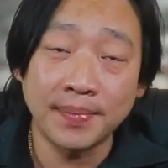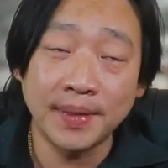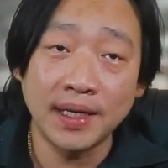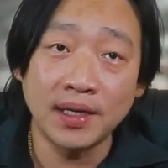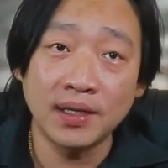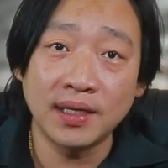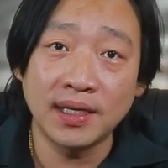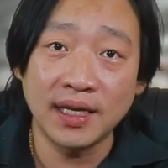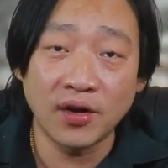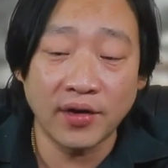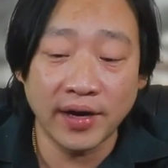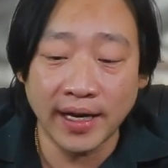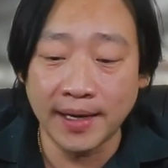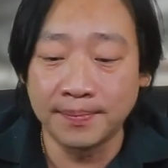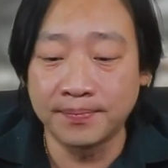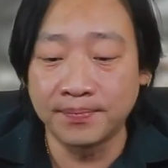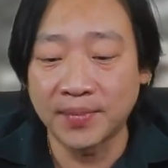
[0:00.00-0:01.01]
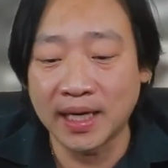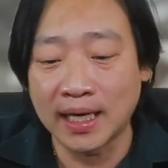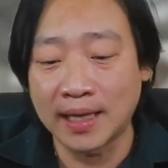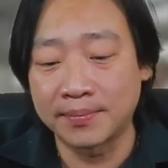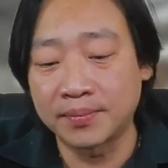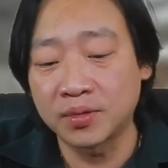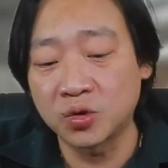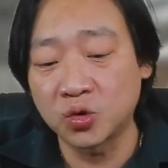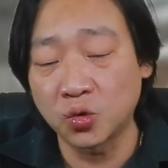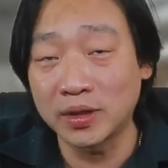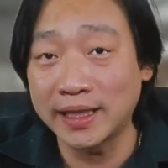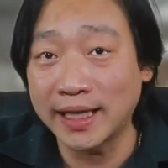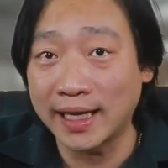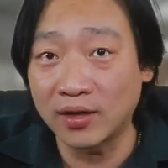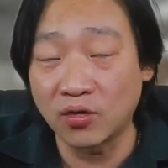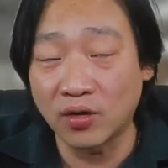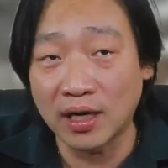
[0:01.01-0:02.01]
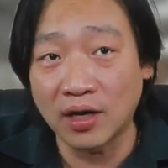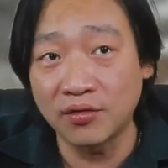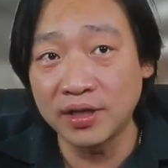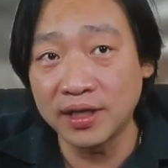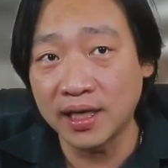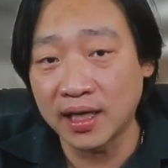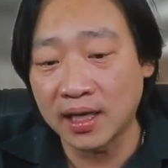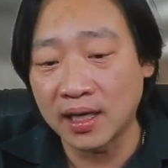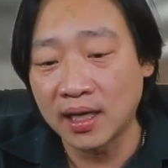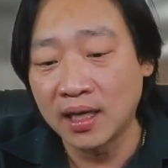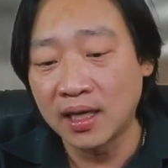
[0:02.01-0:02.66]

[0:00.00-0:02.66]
ปริ้นอ็มนะครับ จุดเด่นของเขาเนี่ย